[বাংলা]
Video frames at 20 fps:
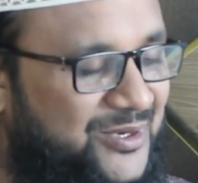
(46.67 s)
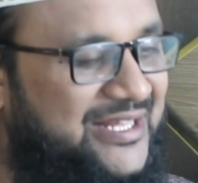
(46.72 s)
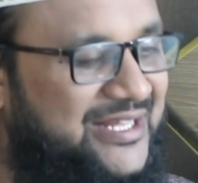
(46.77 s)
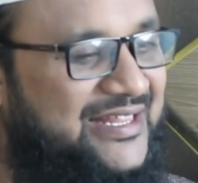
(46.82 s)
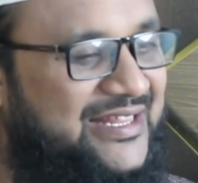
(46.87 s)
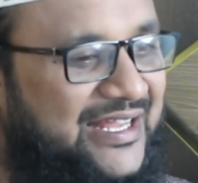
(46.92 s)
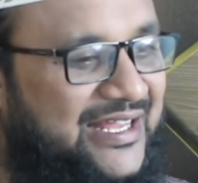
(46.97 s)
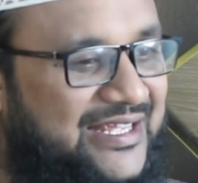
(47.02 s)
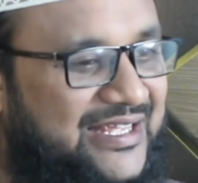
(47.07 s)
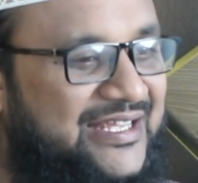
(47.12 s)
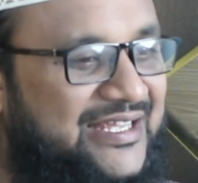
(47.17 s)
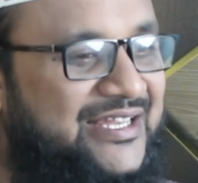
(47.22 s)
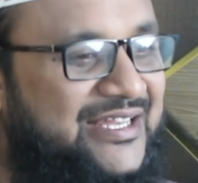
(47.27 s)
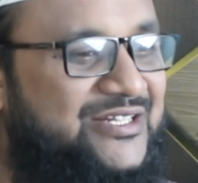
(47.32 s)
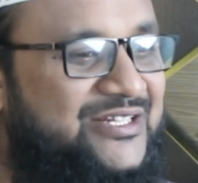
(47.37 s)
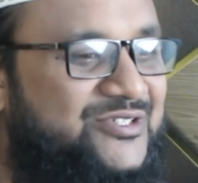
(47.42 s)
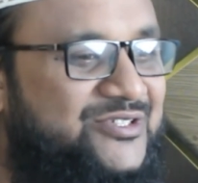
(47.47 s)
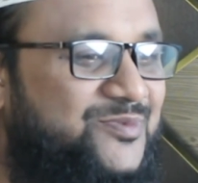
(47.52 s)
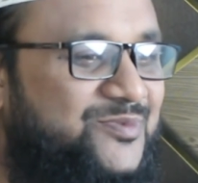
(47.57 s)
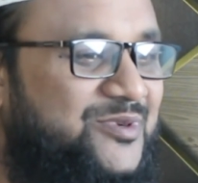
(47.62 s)
বলে
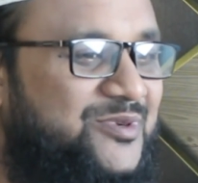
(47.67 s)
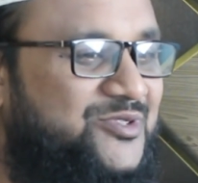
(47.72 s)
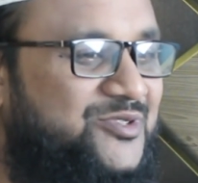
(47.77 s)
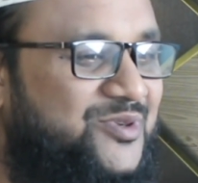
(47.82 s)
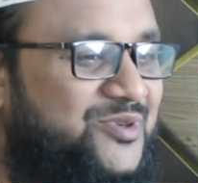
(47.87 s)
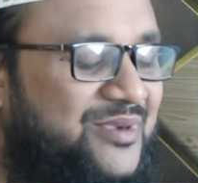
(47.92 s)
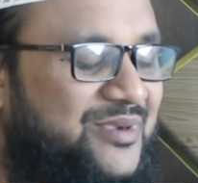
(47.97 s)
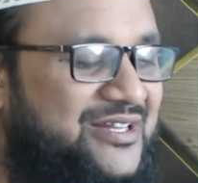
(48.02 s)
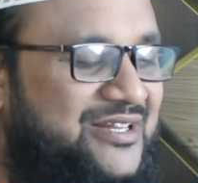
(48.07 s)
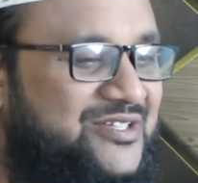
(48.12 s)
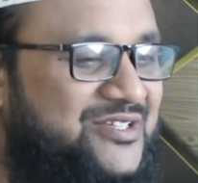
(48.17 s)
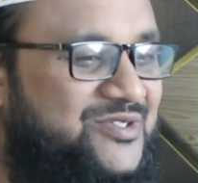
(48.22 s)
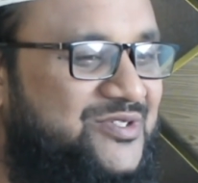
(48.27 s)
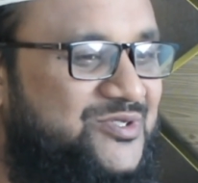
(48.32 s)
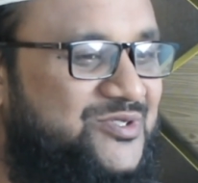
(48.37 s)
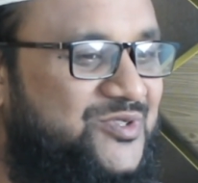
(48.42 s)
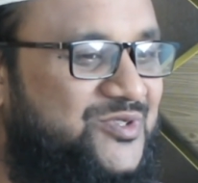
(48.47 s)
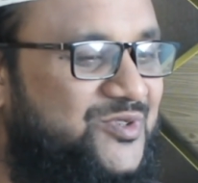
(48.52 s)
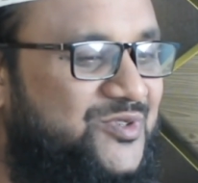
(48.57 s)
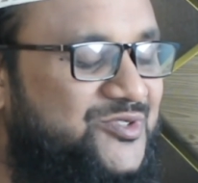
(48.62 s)
থাকি সুপ্রিয়
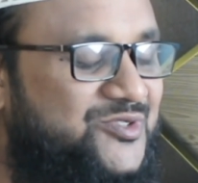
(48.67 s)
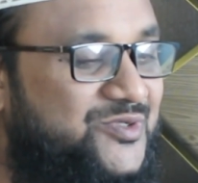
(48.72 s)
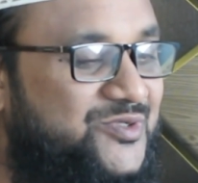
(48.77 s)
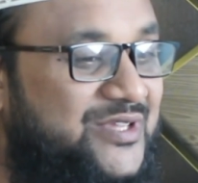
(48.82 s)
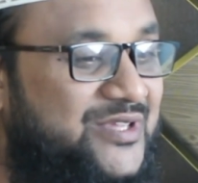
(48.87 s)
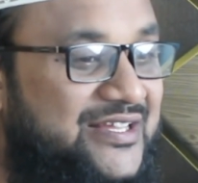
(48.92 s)
সম্মানিত দর্শক